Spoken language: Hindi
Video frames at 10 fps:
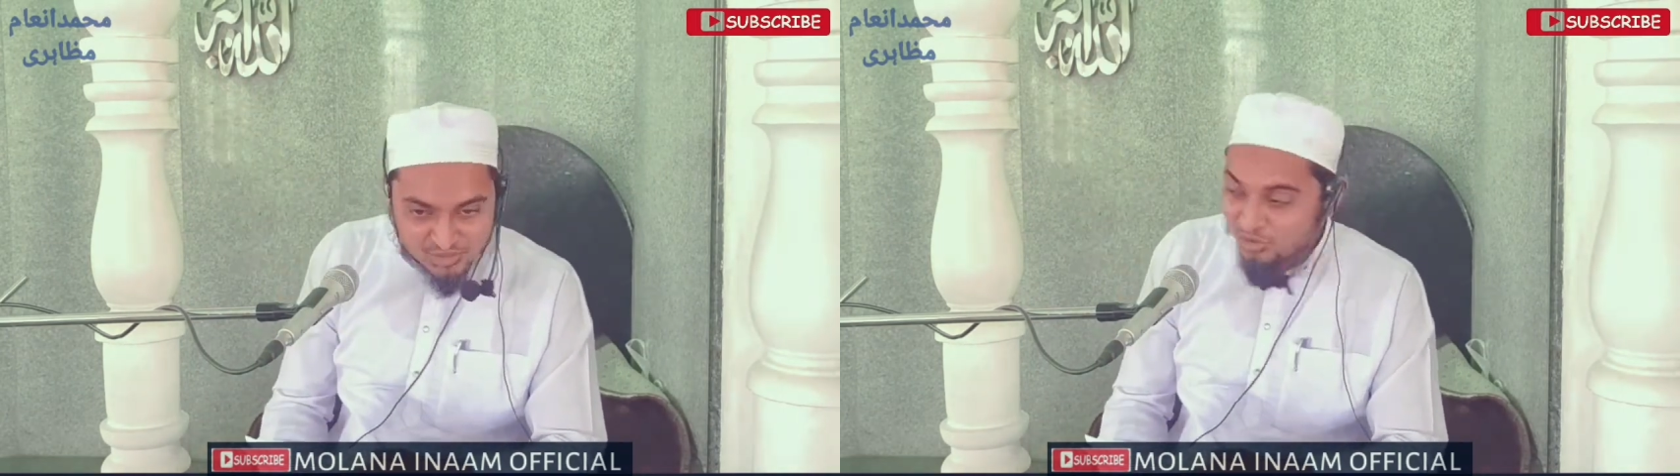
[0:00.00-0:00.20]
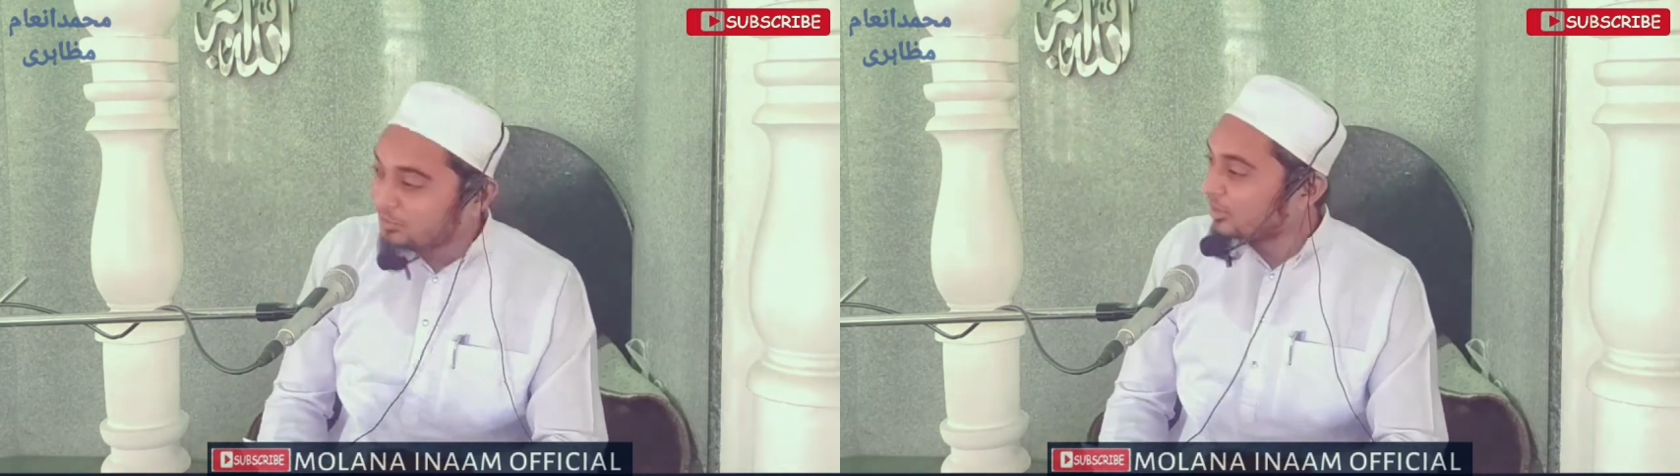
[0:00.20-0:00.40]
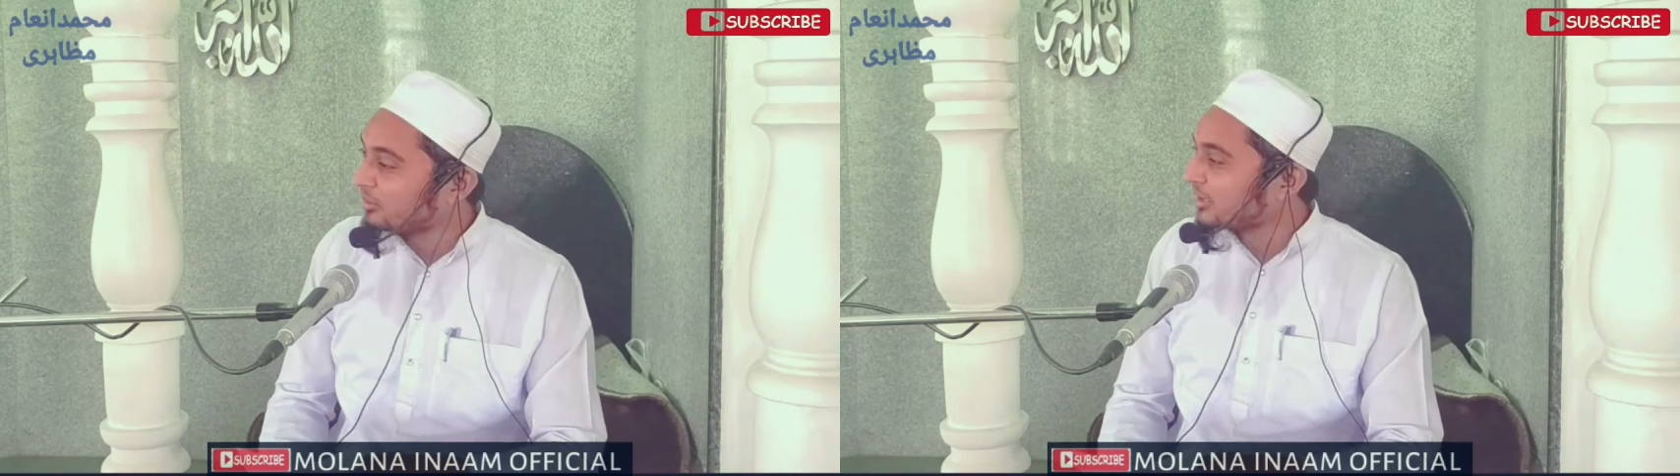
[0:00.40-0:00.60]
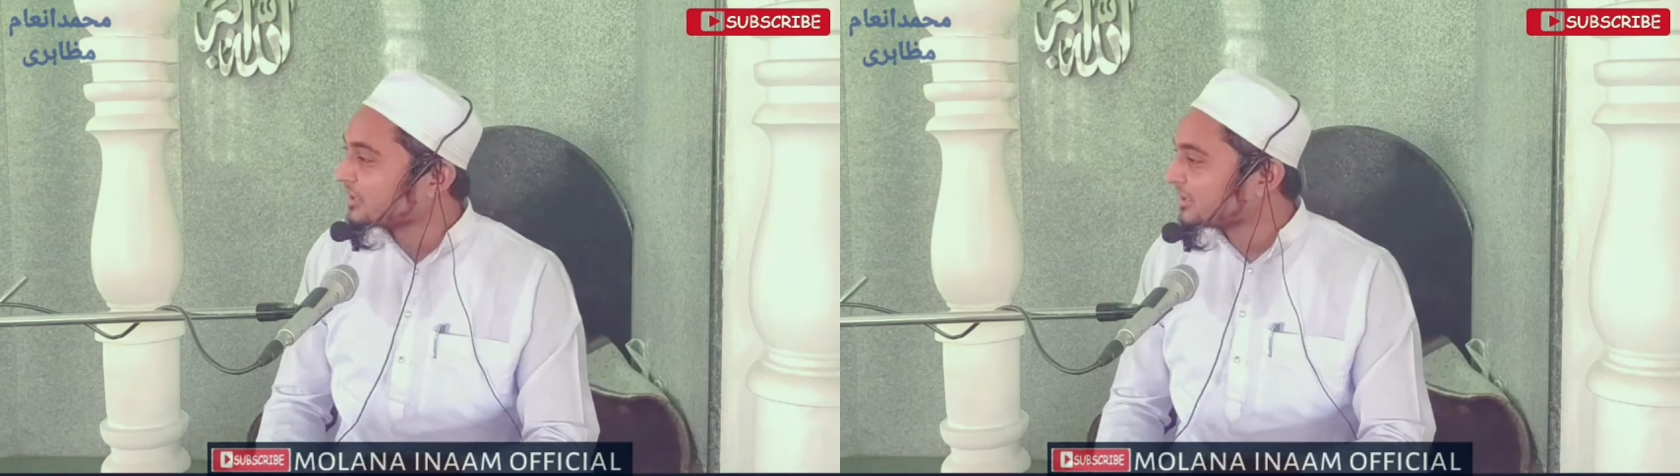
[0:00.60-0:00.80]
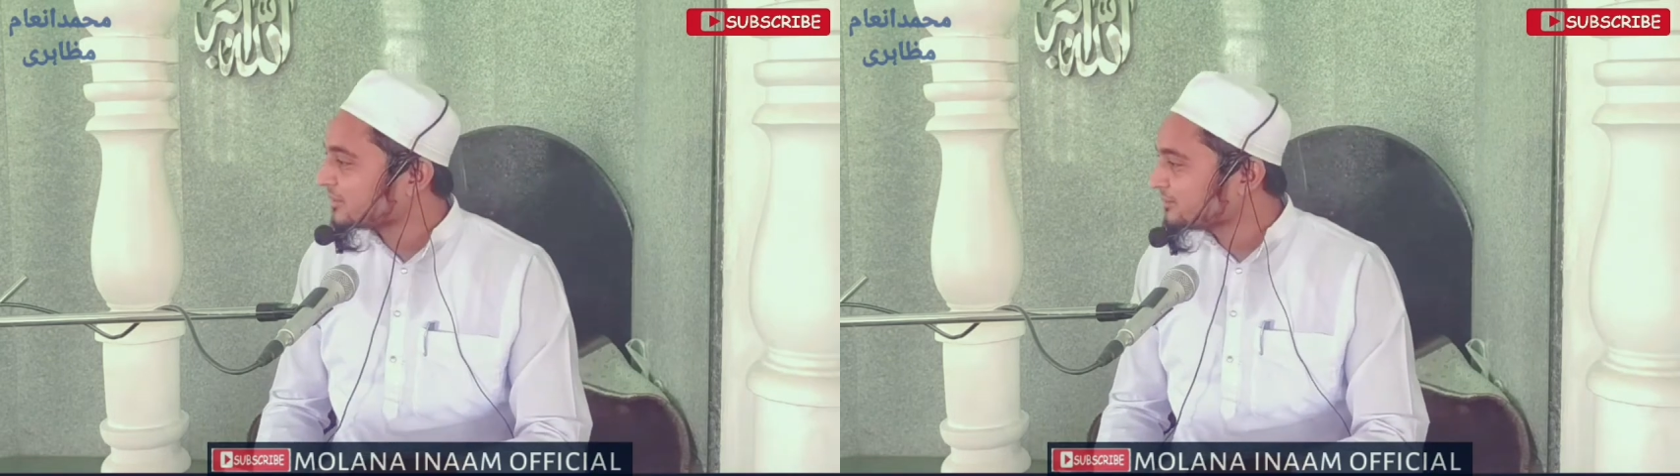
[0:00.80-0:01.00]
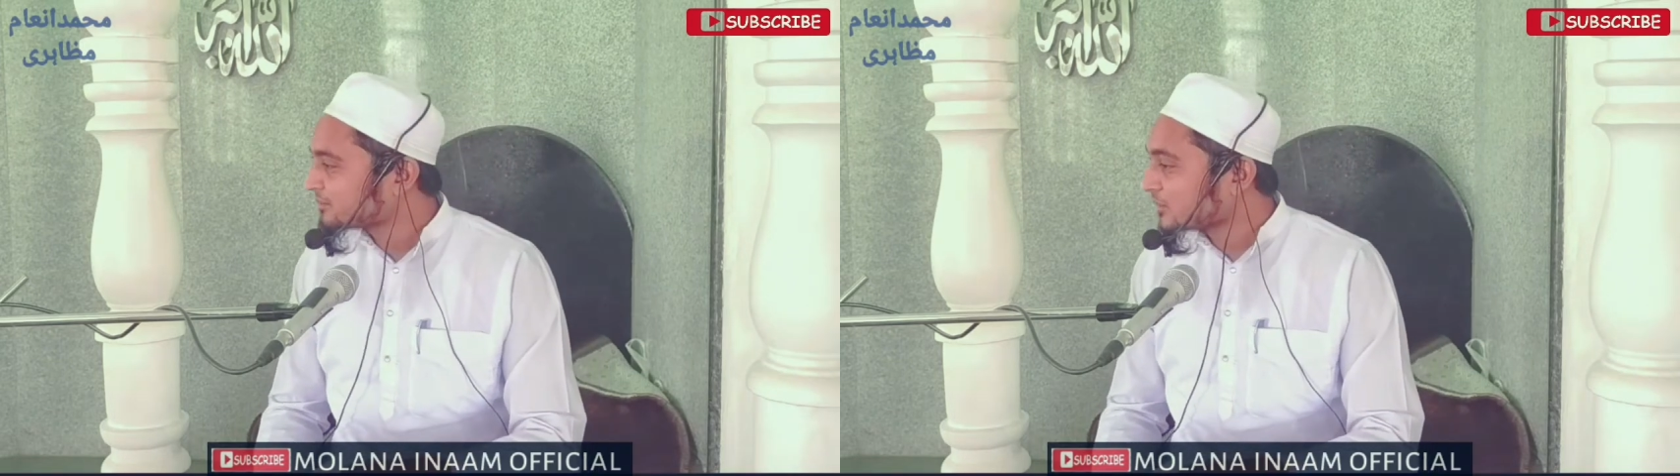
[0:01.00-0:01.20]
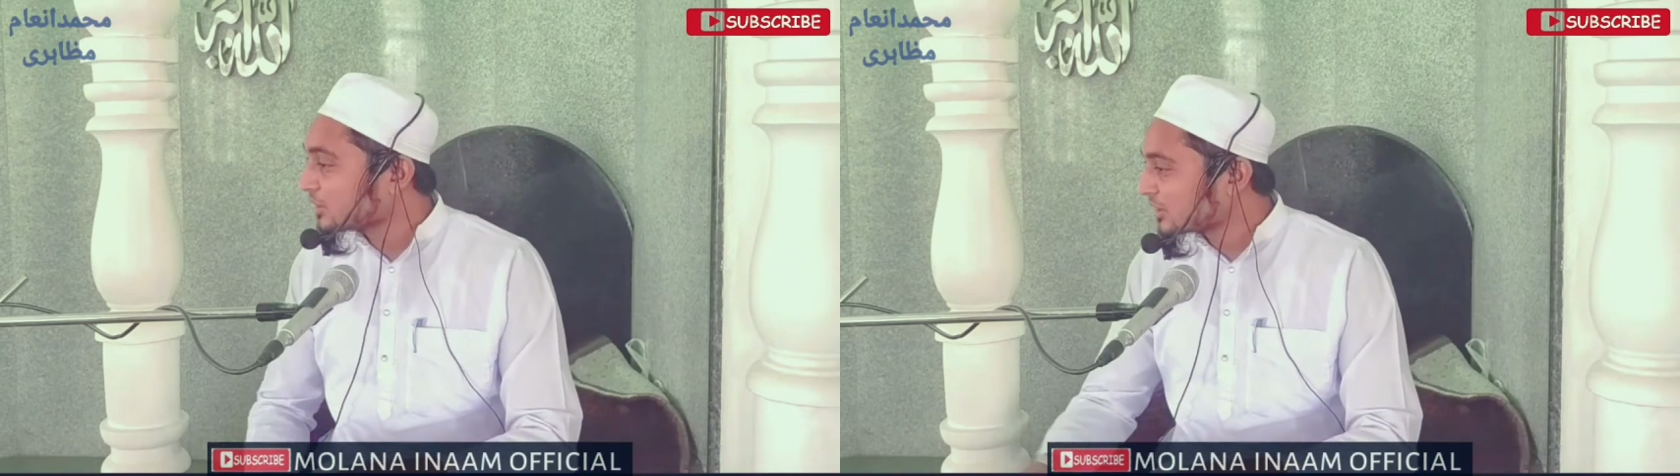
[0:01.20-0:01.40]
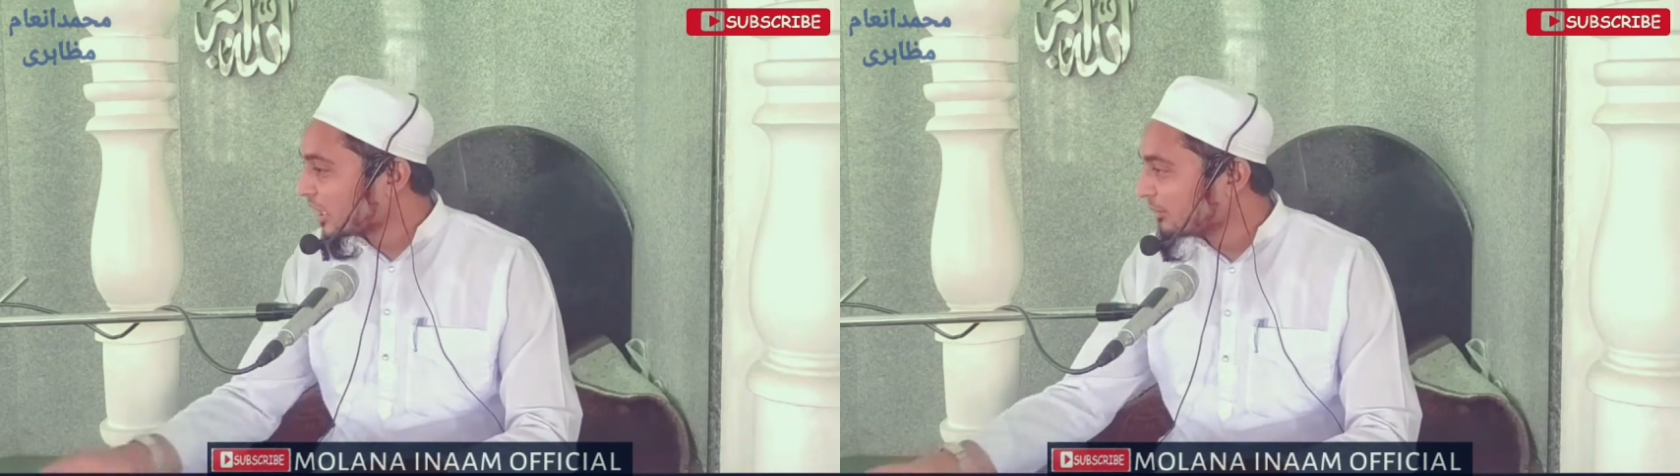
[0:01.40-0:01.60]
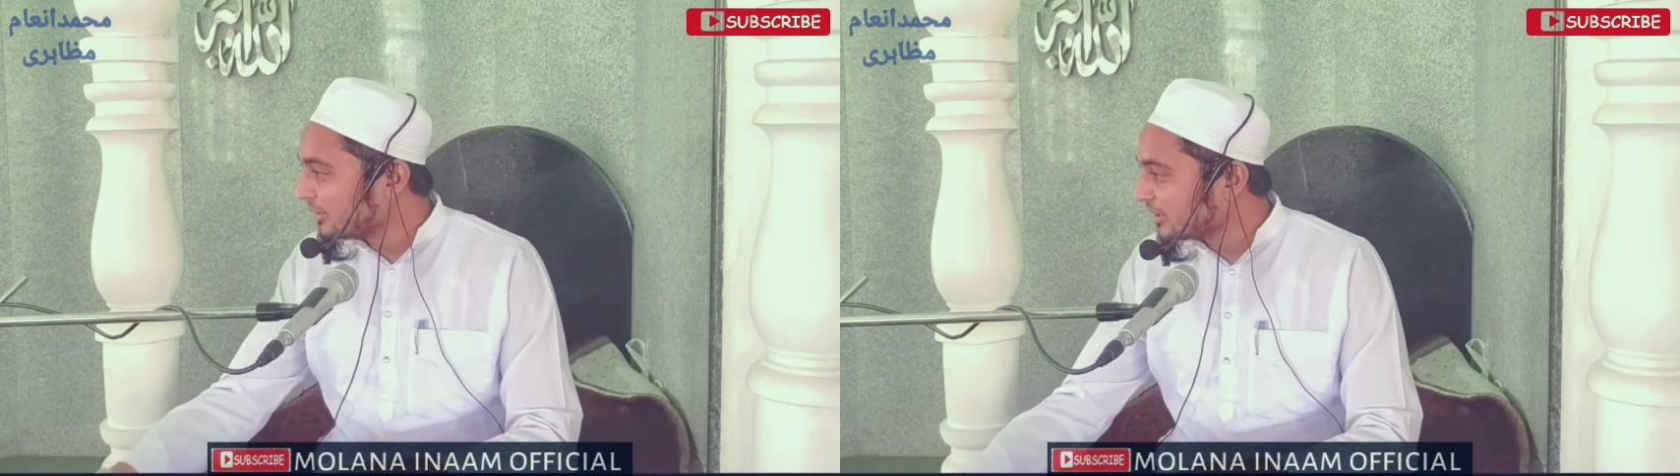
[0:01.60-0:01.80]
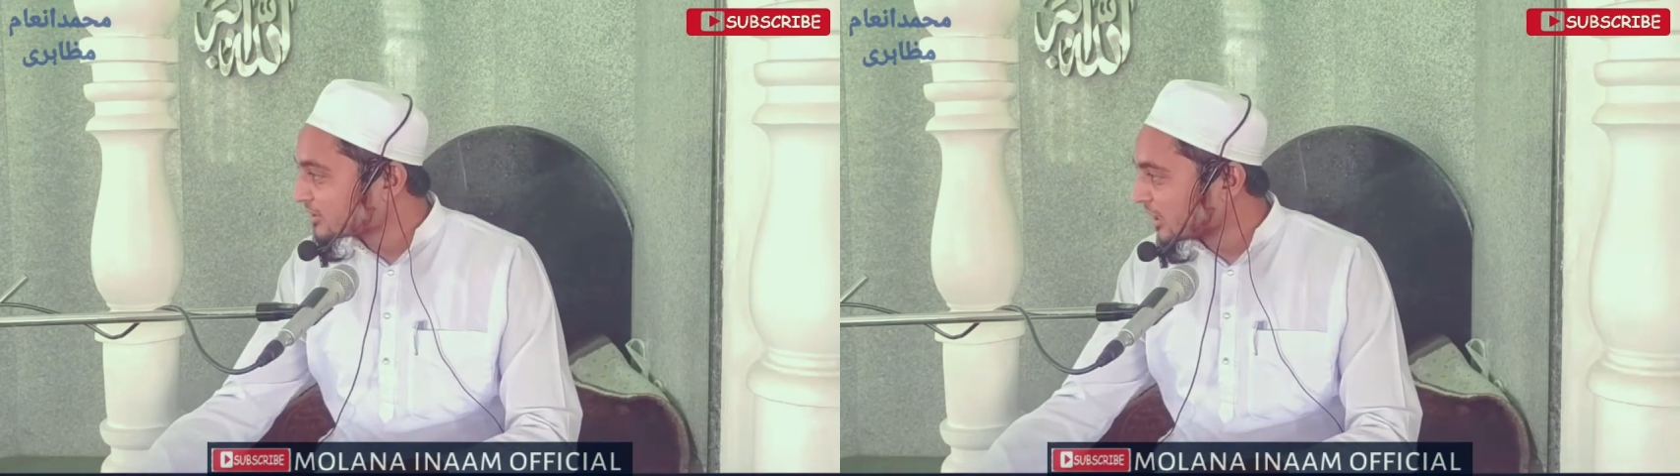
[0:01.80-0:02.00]
कितनी बड़ी बात है ये
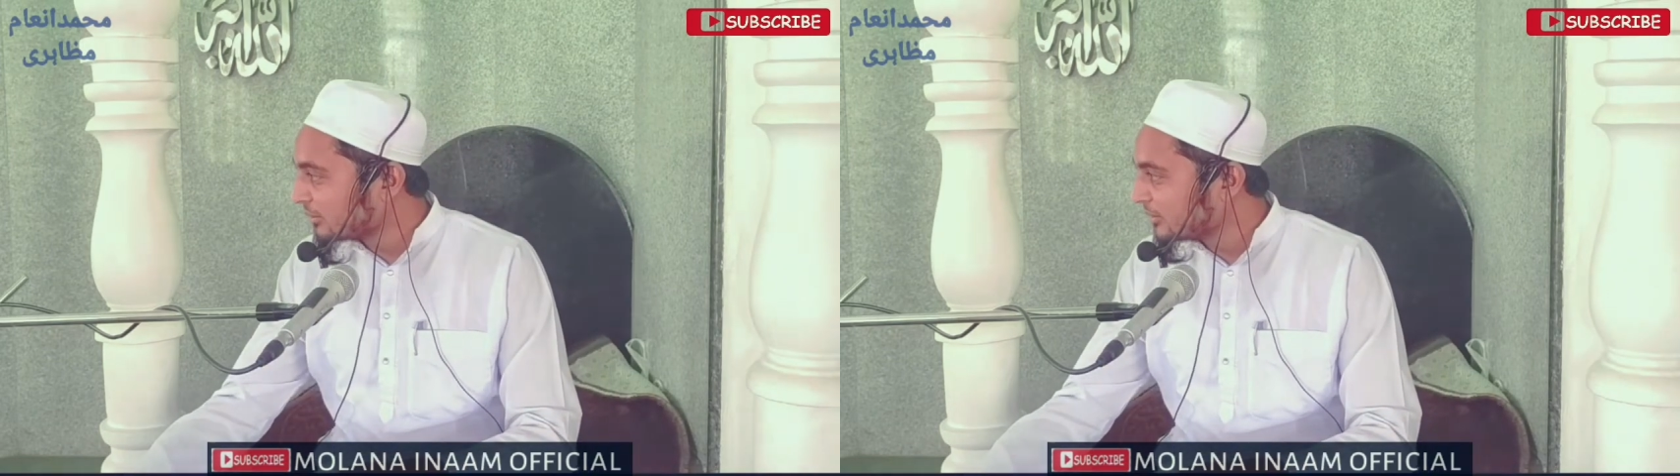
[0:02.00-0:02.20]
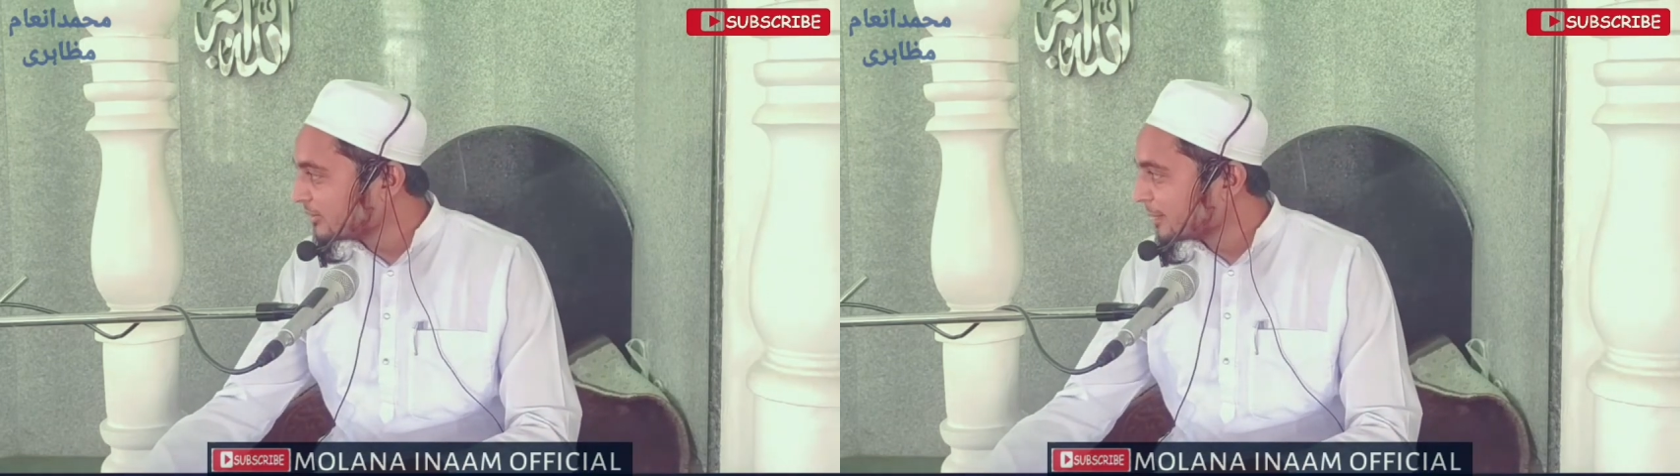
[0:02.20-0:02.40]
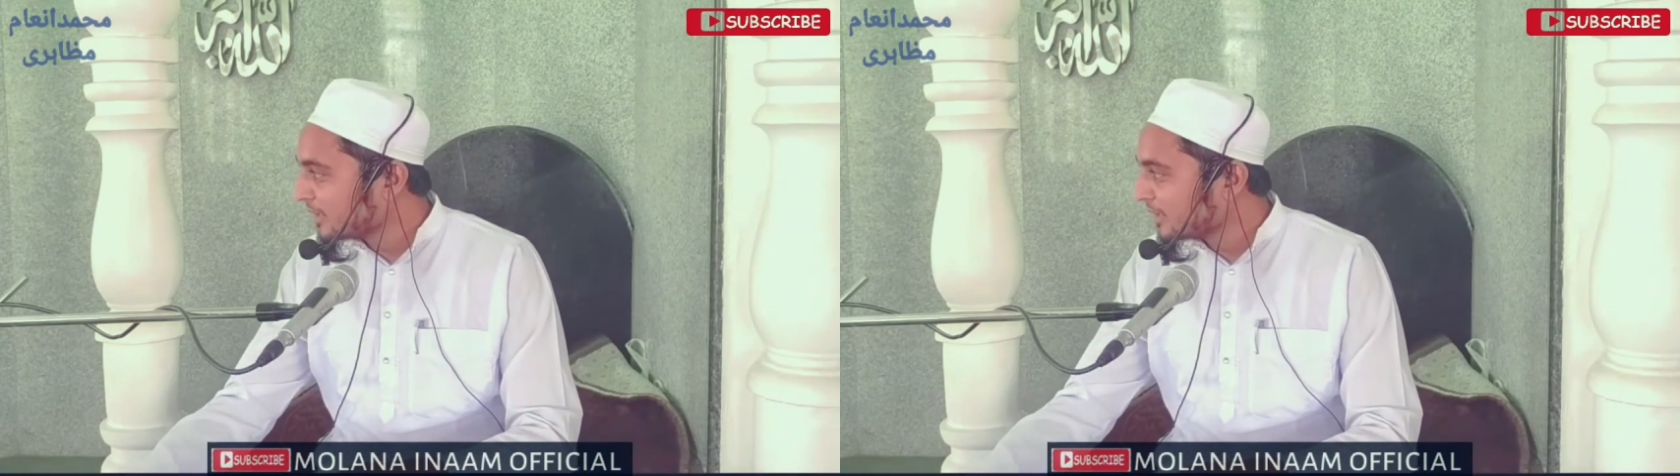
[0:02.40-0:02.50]
साहबी हैं साहबी